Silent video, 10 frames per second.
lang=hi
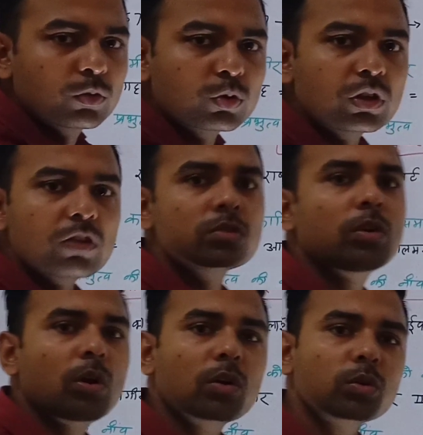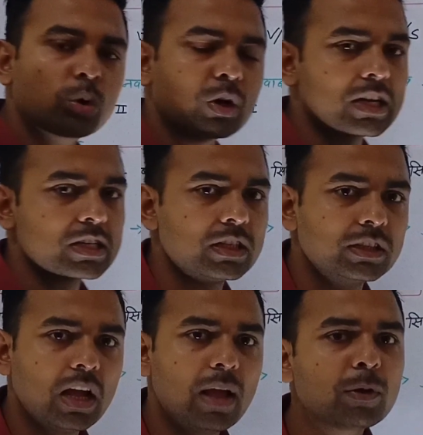तो सिराजुद्दौला को धोखा किसने
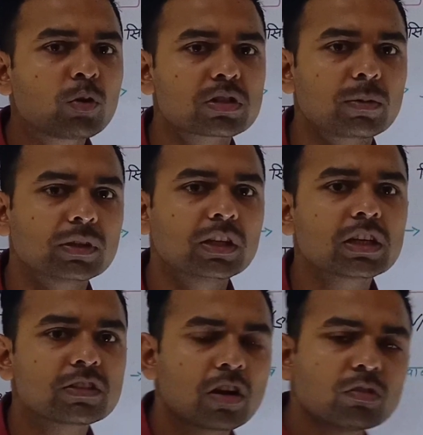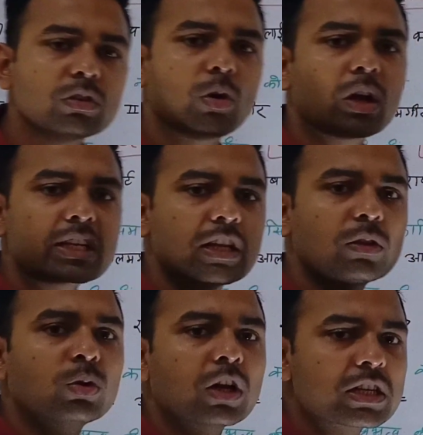दिया ये भी क्वेश्चन बनता है कि सिराजुद्दौला के
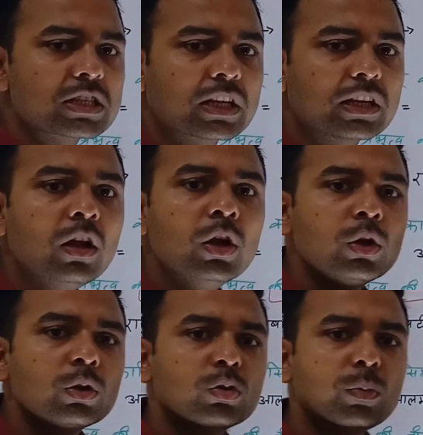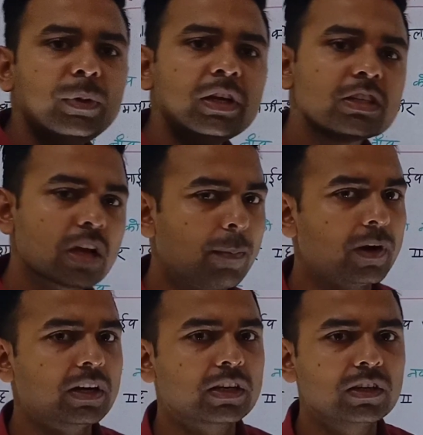साथ धोखा किसने किया तो मीर
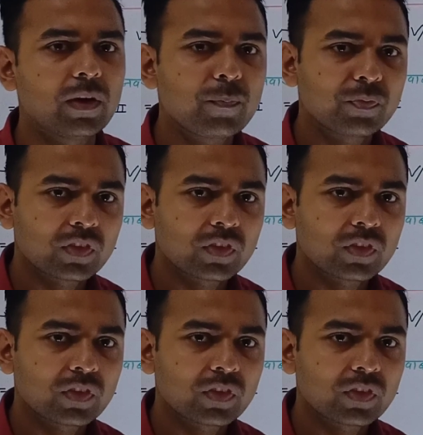जाफर ने किया